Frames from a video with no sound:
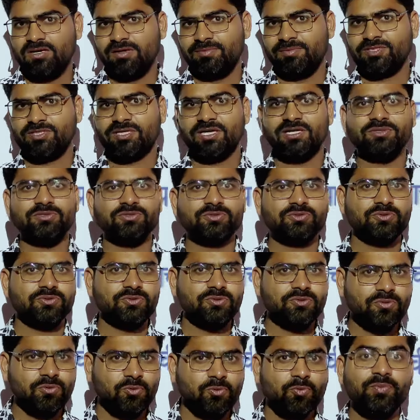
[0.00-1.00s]
नमस्कार दोस्तों
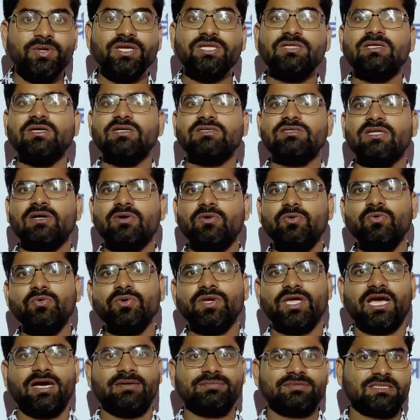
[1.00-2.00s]
उम्मीद करता हूं
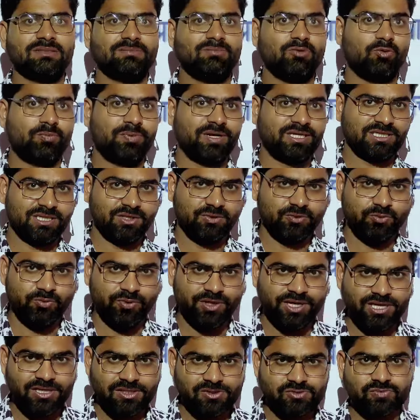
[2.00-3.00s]
कि आप सब लोग बेहतर
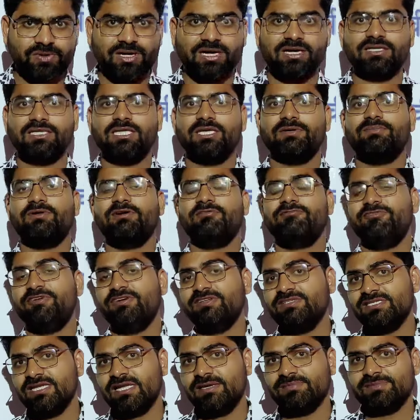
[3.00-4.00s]
होंगे स्वागत एक बार फिर
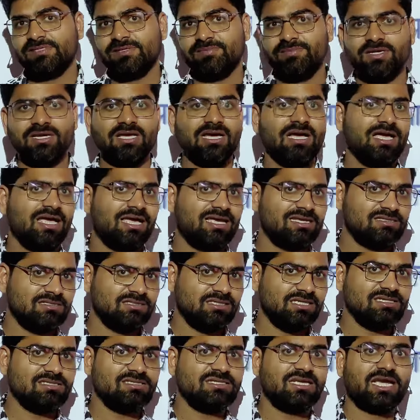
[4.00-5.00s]
से आप सभी का एस
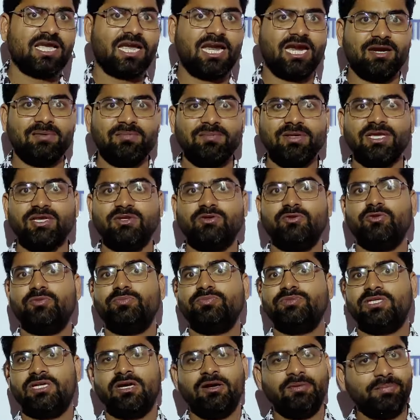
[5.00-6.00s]
सी एस अकेडमी के यूट्यूब
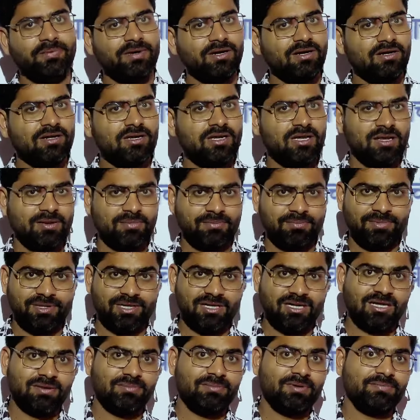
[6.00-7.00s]
चैनल पर मेरा
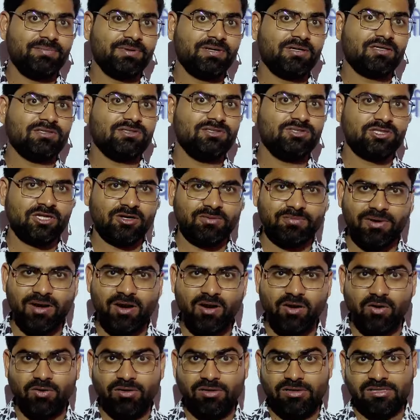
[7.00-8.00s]
नाम है पंकज शर्मा
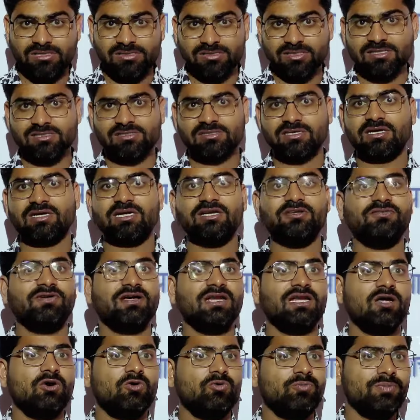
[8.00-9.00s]
और डिस्कस करने
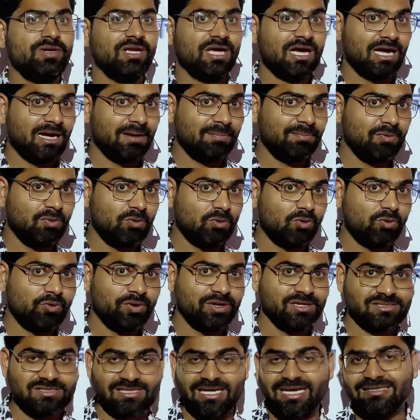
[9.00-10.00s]
वाला हूं मैं आप लोगों
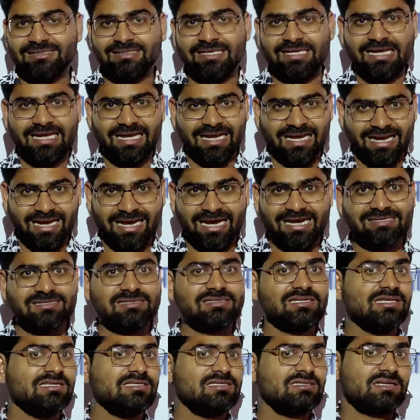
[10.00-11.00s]
के साथ आज
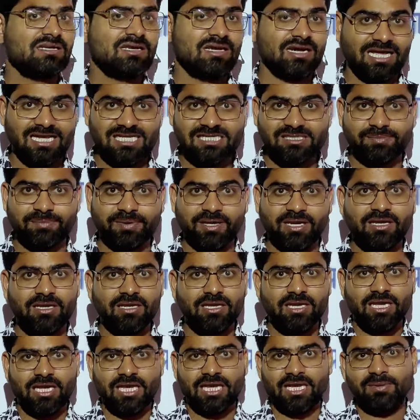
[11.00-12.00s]
से इस क्लास में
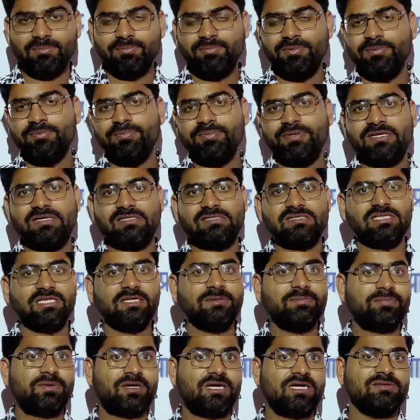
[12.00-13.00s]
एम पी पी एस सी
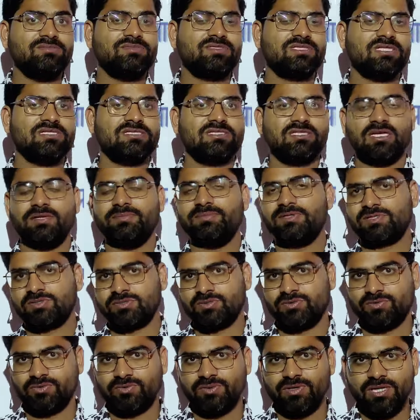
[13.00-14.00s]
प्रिलिम्स के सिलेबस
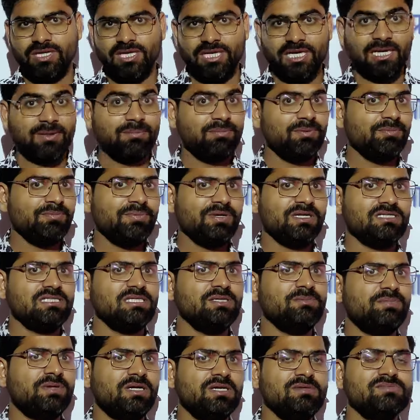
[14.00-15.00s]
को एम पी पी एस सी
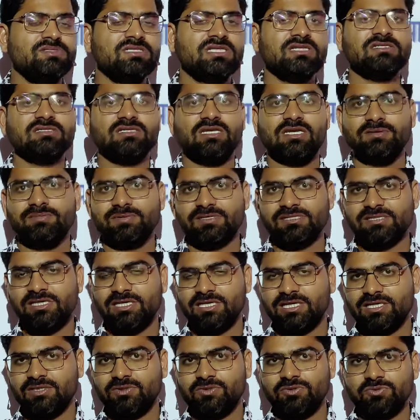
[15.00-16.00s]
प्रिलिम्स का सिलेबस
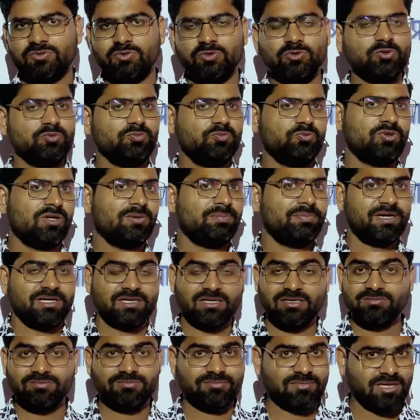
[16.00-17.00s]
देखें दोस्तों तो पूरा
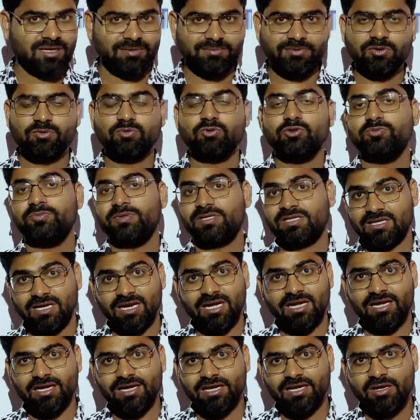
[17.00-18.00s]
पैटर्न अभी कुछ बदला
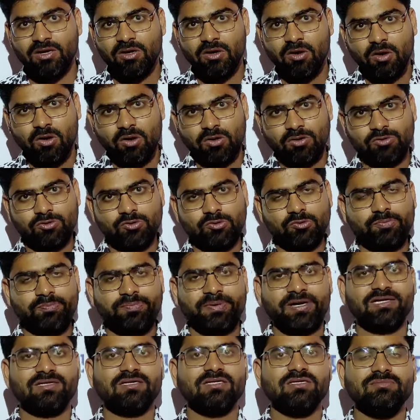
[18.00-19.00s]
है और जो
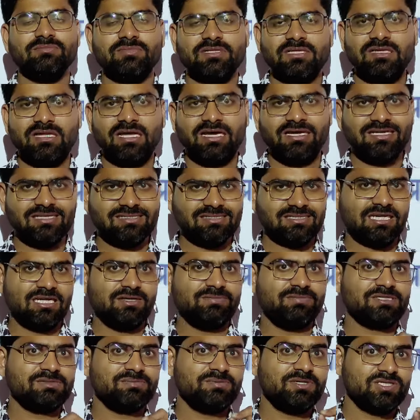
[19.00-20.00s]
पैटर्न बदला है या
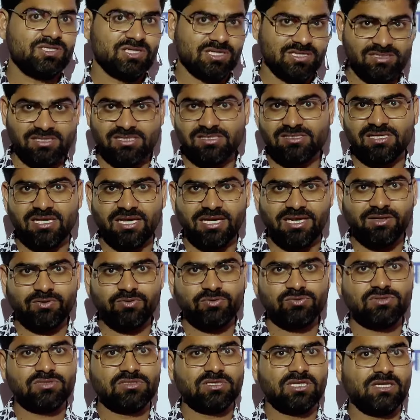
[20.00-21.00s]
सिलेबस में चेंजेस आए
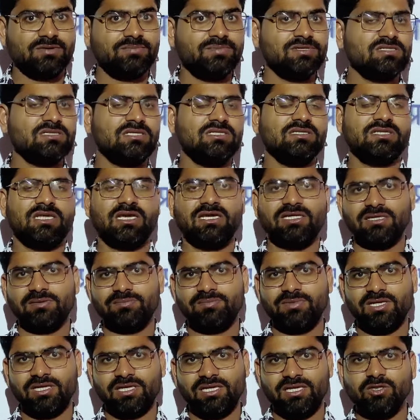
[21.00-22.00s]
उस सिलेबस के तहत हम
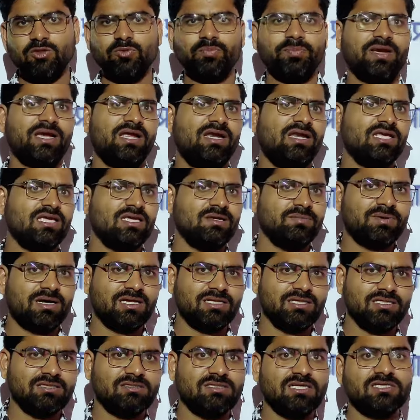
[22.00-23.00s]
देखें तो पहले की
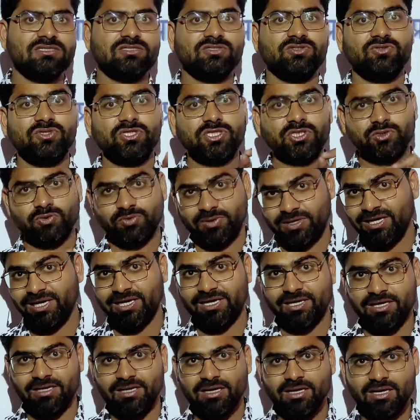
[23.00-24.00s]
भांति दस यूनिट तो हैं
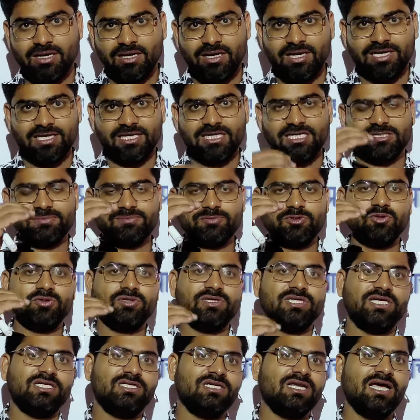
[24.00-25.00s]
लेकिन इसमें जो
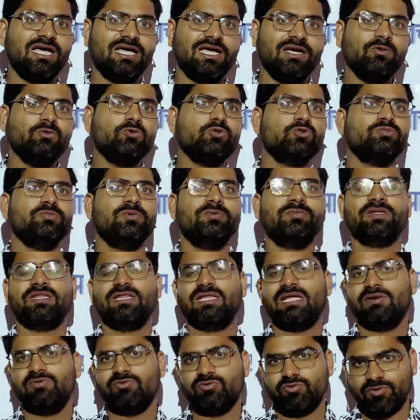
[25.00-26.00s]
डेटा है उसमें
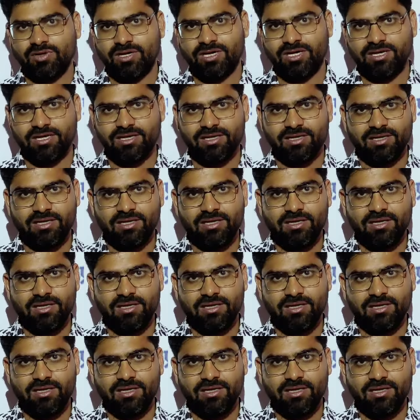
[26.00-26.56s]
बदलाव हुआ है